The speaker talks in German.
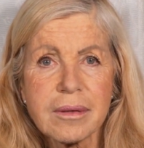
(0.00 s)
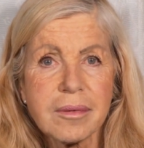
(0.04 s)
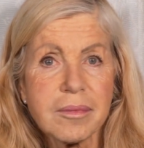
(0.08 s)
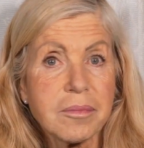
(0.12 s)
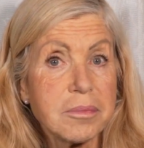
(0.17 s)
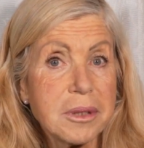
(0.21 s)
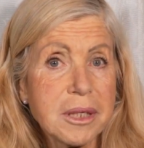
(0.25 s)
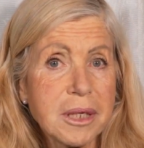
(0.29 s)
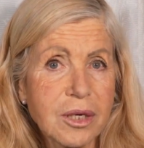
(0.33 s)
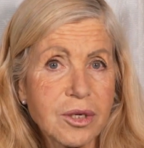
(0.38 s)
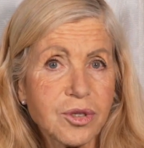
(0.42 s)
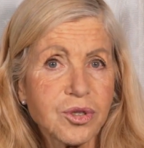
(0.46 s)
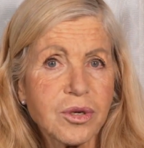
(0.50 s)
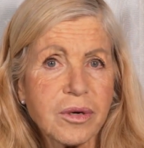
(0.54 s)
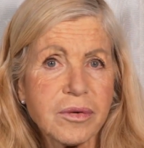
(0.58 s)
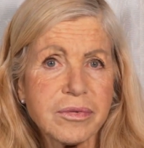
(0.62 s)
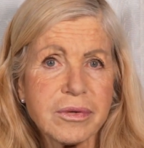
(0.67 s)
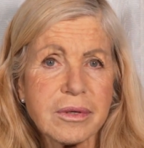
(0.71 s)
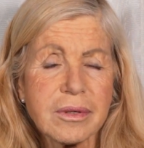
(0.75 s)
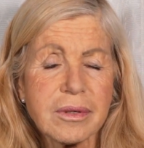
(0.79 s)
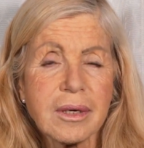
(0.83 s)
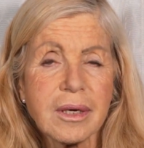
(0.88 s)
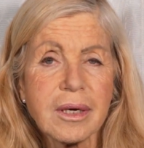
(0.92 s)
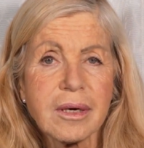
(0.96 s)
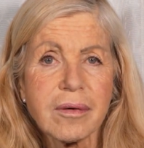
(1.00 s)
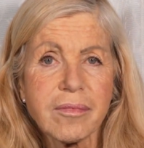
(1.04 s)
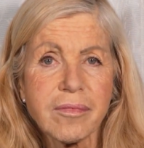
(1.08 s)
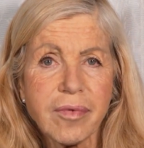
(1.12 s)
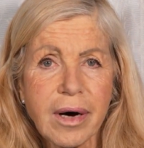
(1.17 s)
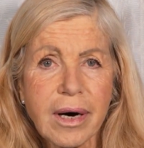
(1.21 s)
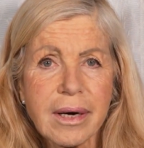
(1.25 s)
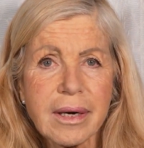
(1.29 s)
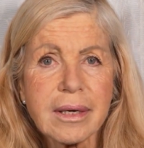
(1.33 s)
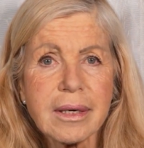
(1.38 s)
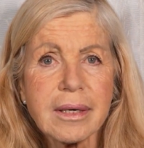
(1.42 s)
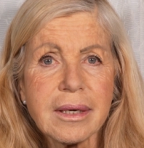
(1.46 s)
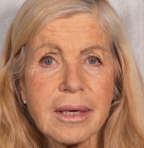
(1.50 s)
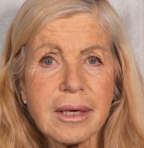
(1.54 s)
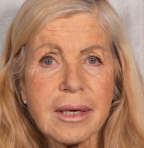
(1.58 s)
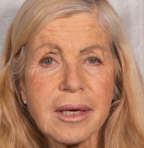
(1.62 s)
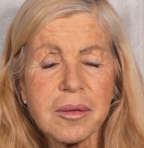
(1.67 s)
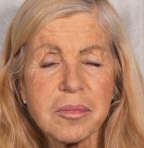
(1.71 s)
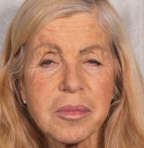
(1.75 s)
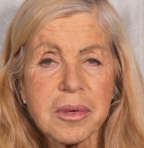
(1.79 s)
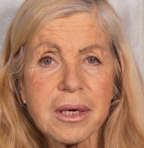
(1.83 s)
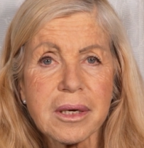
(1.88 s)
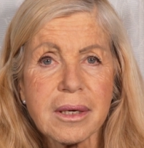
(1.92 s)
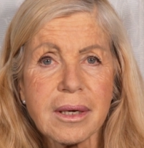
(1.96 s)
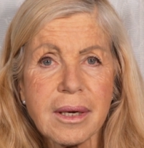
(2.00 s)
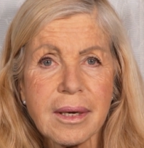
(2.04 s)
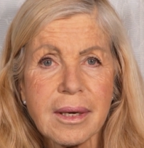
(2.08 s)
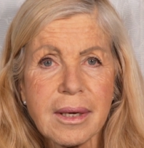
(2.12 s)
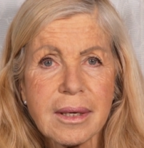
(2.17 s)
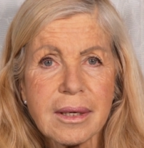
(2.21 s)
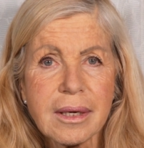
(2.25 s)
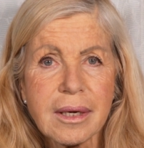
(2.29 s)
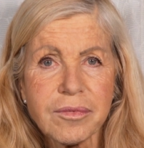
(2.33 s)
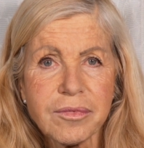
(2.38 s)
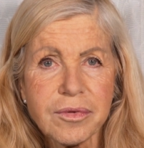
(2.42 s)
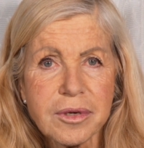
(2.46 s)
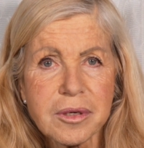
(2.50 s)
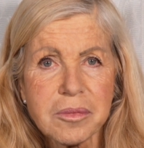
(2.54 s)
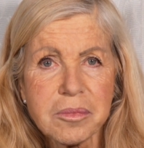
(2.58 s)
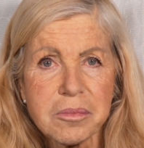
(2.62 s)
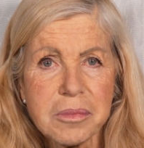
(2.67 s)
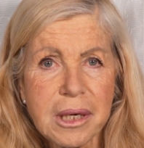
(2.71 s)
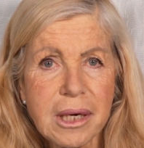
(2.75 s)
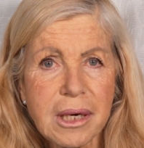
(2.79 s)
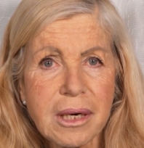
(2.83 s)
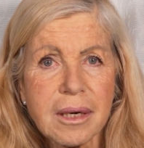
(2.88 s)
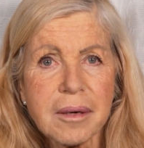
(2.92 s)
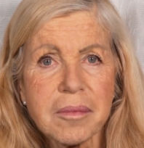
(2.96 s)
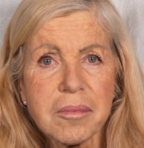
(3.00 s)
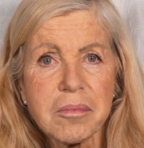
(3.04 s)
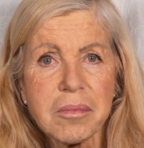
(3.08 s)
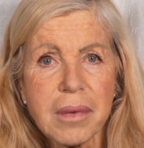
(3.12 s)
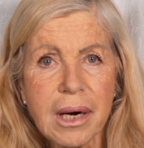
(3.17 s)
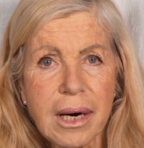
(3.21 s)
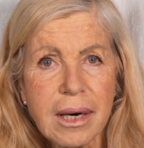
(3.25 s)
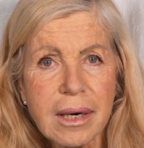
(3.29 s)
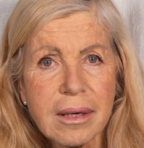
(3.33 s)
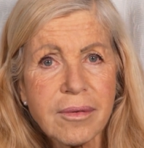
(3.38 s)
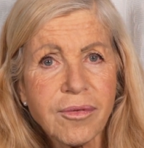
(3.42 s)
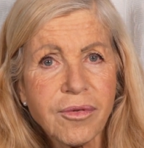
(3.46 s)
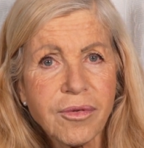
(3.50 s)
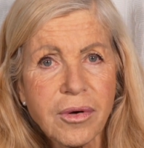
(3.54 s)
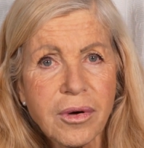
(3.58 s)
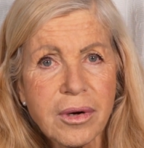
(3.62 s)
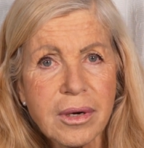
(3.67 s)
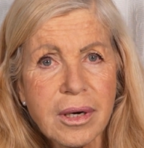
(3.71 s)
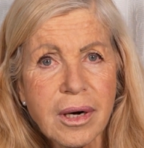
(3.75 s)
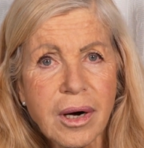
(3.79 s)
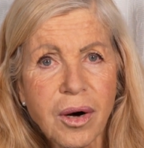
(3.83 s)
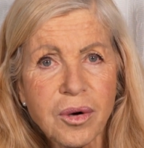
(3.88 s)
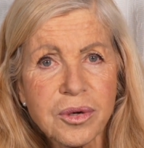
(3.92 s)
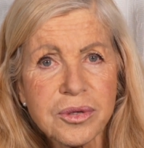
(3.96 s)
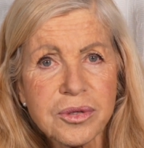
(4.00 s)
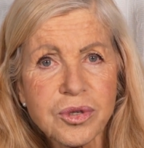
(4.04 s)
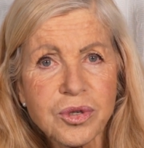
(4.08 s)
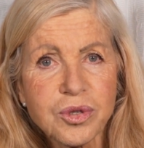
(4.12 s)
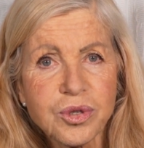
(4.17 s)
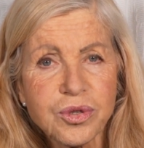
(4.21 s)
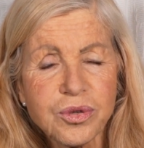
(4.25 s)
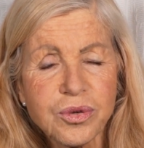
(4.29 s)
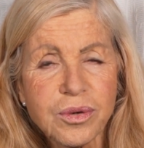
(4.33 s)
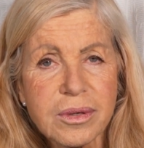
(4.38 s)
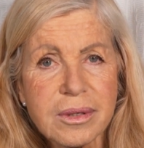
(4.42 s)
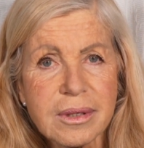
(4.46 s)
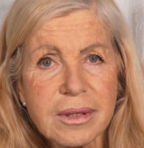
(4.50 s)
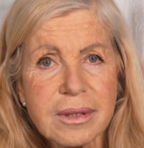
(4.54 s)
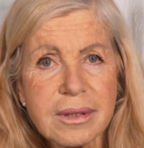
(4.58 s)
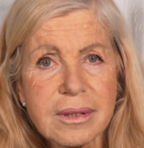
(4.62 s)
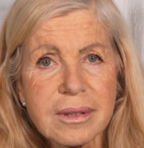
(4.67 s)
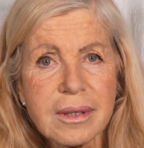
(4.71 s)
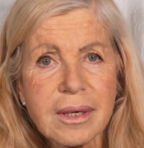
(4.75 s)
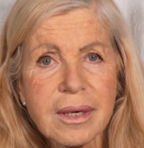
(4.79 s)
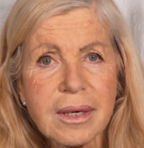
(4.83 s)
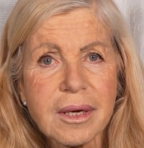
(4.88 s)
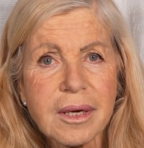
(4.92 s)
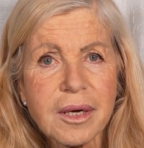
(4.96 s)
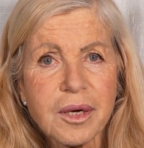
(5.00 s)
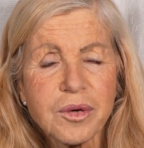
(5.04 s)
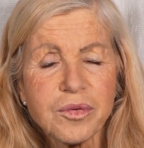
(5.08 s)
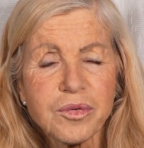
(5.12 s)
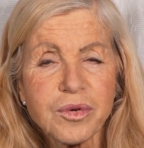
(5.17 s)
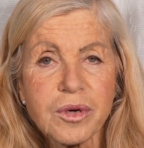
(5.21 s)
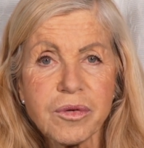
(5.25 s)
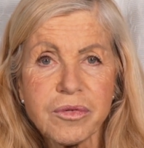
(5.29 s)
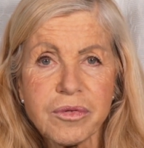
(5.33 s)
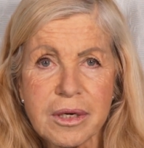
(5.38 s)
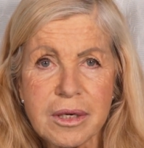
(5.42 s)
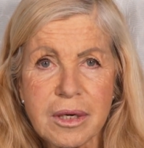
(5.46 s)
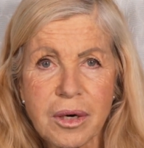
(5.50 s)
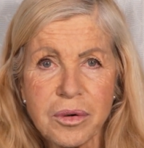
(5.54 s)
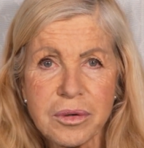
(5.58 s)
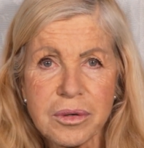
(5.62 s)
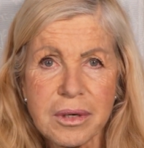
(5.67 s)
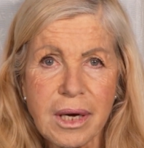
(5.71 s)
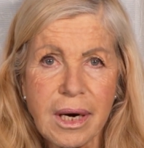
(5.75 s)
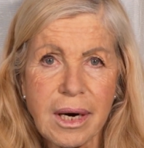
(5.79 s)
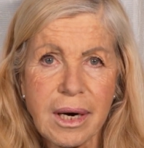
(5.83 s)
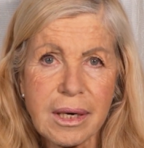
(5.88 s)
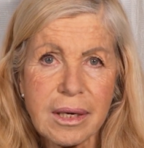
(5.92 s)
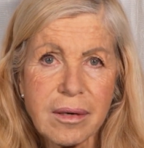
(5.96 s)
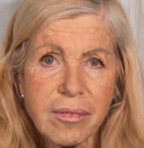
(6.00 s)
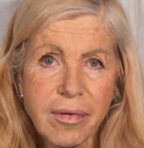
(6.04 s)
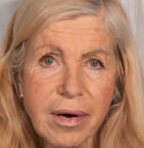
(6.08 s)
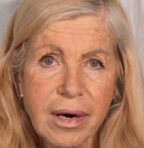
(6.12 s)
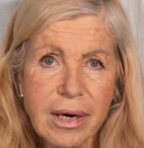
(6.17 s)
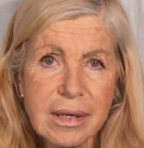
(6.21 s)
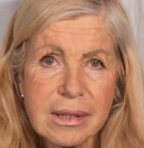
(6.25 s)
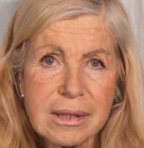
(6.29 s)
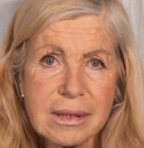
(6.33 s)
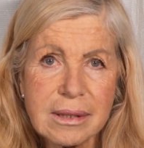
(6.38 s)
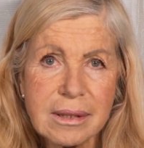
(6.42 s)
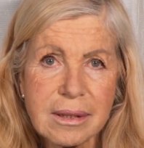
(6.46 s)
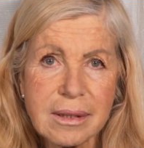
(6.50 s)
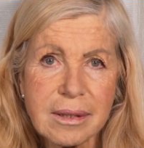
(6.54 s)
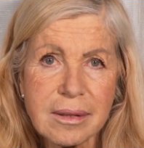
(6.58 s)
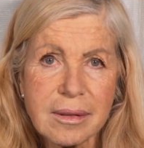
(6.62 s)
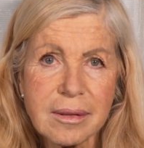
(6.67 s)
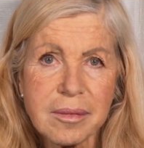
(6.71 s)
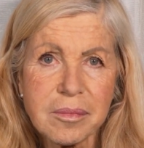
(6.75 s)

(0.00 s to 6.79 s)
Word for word: Bitterstoffe wahrnehmen, dann wird mehr Magensäure ausgeschüttet, für die Verdauung der Eiweiße,